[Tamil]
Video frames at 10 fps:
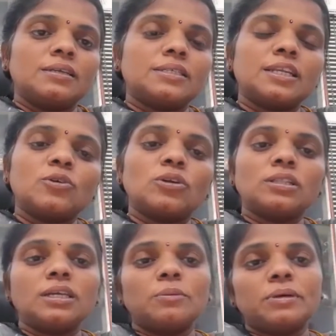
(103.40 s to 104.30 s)
சில
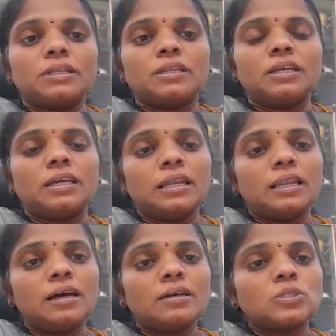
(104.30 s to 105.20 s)
குழந்தைங்க பார்த்திங்கன்னா
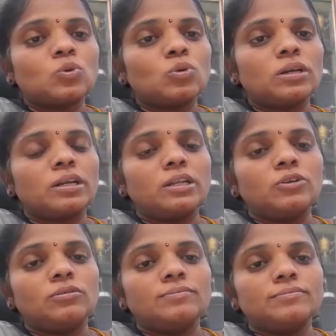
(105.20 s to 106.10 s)
எல்லா
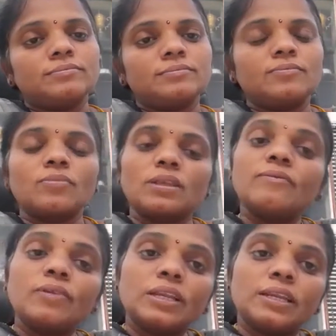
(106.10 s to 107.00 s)
சூழ்நிலைகளையும்
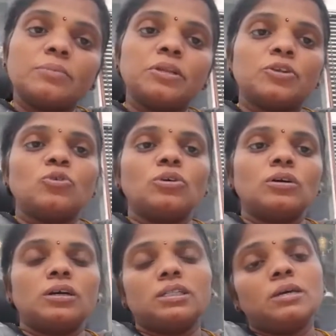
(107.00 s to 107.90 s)
வீட்டில் எப்படி இருக்கோ
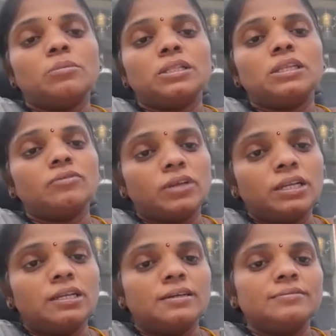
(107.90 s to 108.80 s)
அதே மாதிரி
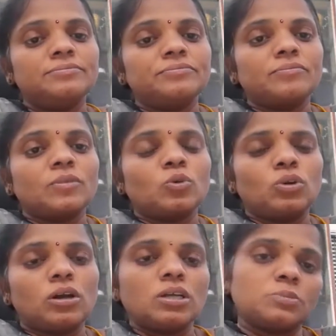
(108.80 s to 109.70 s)
வெளியில்
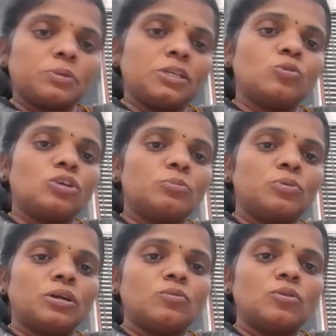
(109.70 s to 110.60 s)
ஒரு ஹாஸ்பிட்டல்
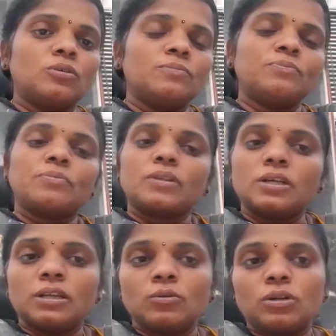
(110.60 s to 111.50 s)
கூட்டிகிட்டு போனாவோ
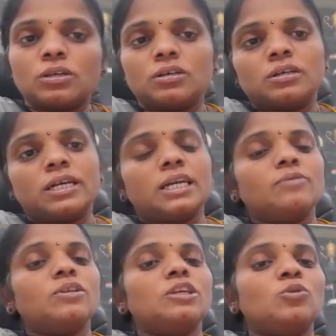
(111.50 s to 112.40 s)
இல்லை ஒரு
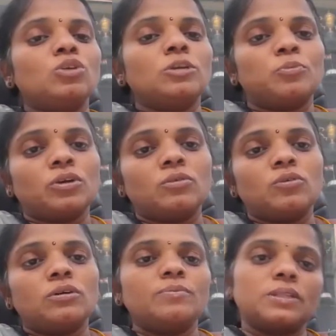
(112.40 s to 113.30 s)
கடைவீதி கூட்டிகிட்டு
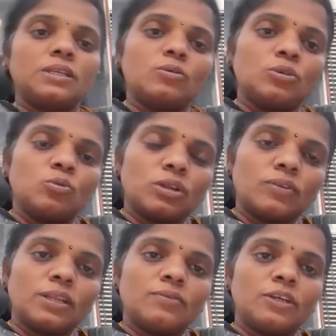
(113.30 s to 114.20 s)
போனாவோ இல்லை ஒரு
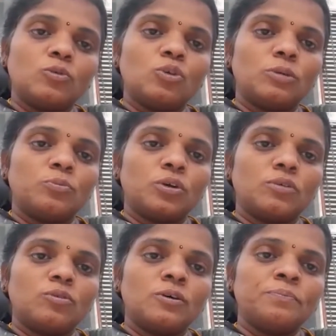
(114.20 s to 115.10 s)
உறவினர் வீட்டுக்கு கூட்டிகிட்டு
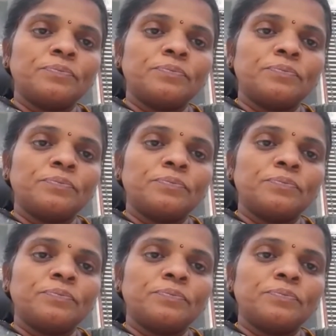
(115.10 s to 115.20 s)
போனாவோ